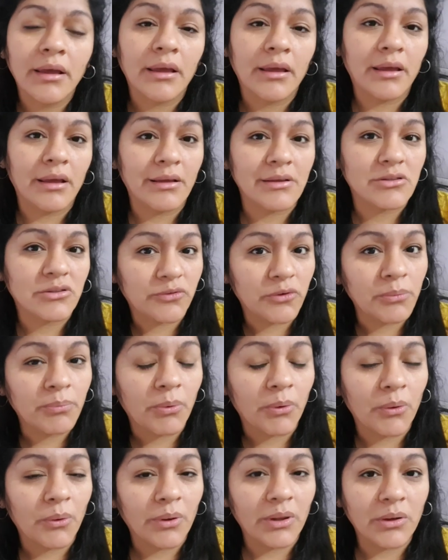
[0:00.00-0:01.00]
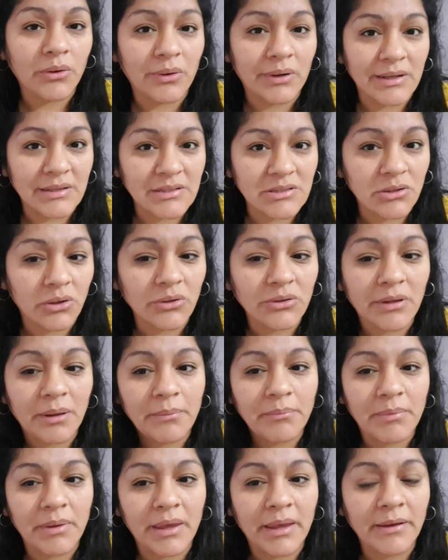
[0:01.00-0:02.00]
eh, Sufre un poco del corazón
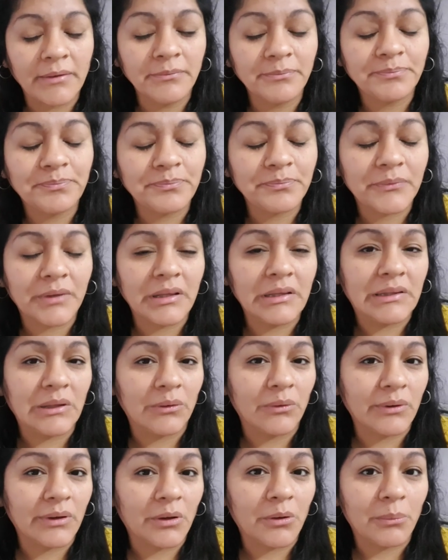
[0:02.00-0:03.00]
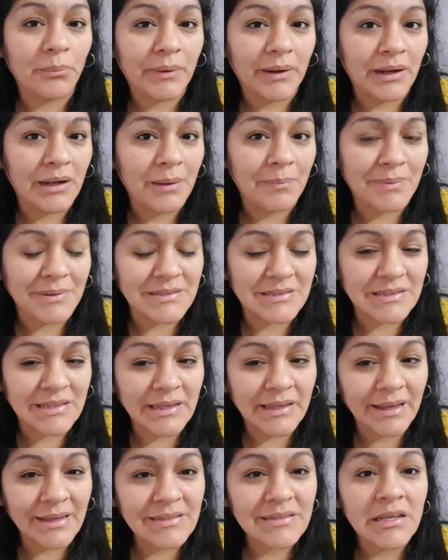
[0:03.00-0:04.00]
también y tengo que comprar las
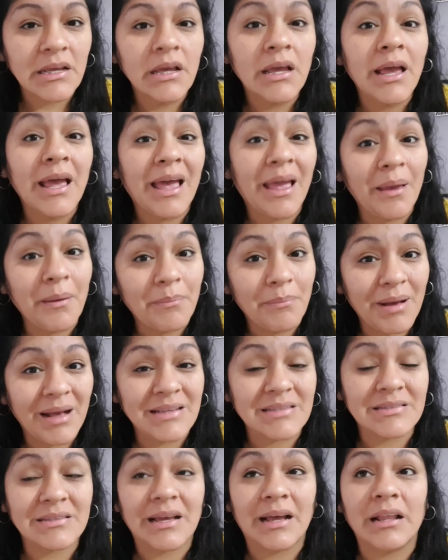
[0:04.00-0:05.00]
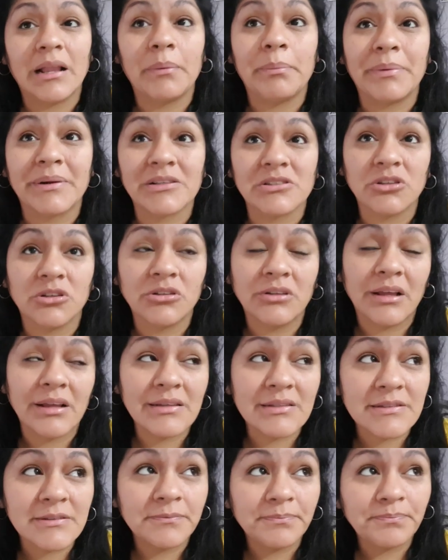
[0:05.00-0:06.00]
pastillas. Es más, a las
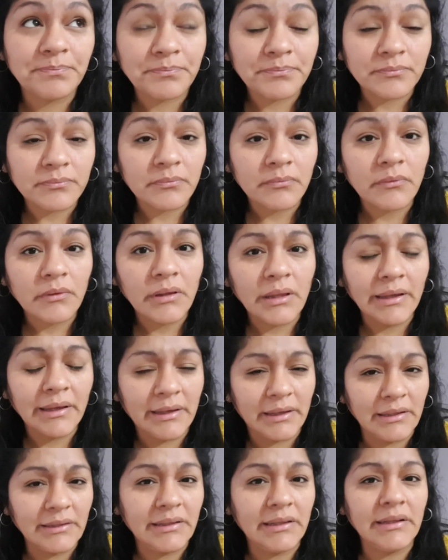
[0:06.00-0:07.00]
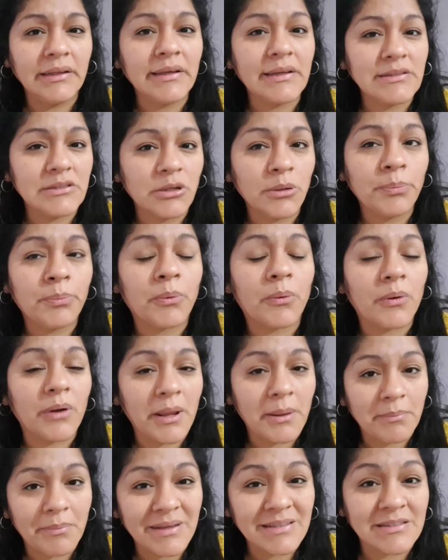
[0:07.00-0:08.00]
personas que tienen estos
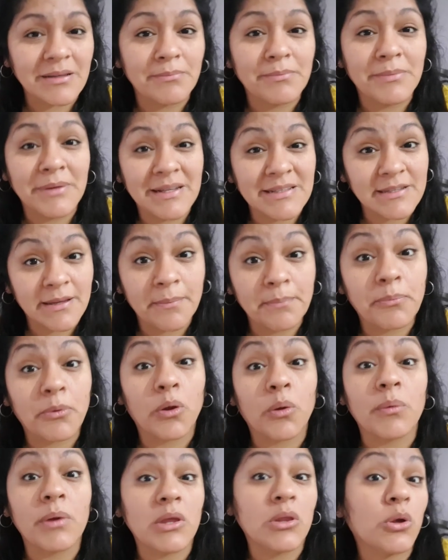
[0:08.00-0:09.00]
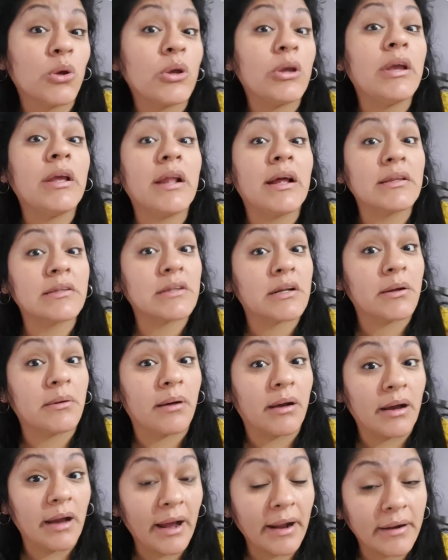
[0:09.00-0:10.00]
problemas también les han prohibido ir a
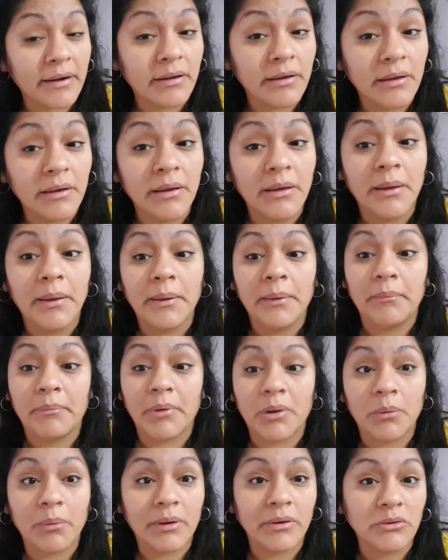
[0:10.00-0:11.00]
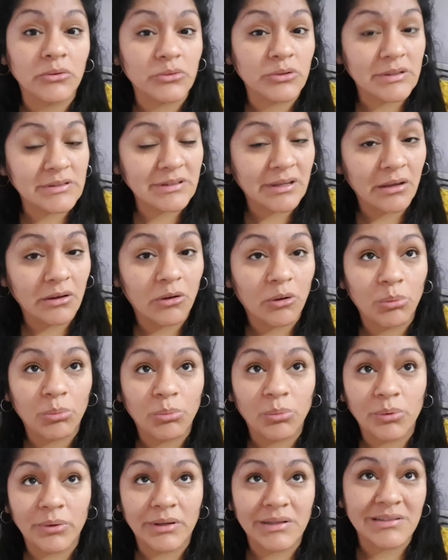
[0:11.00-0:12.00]
trabajar. Pero bueno, ustedes saben
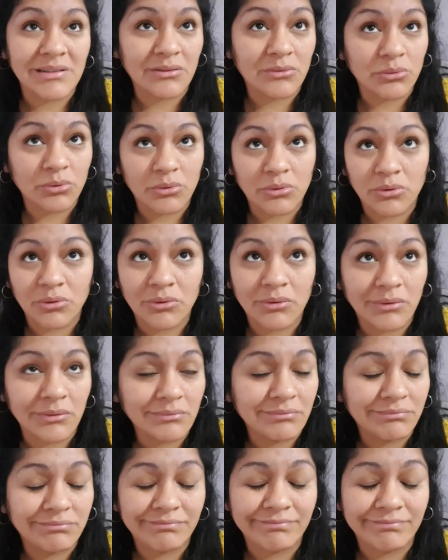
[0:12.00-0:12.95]
cómo es el turco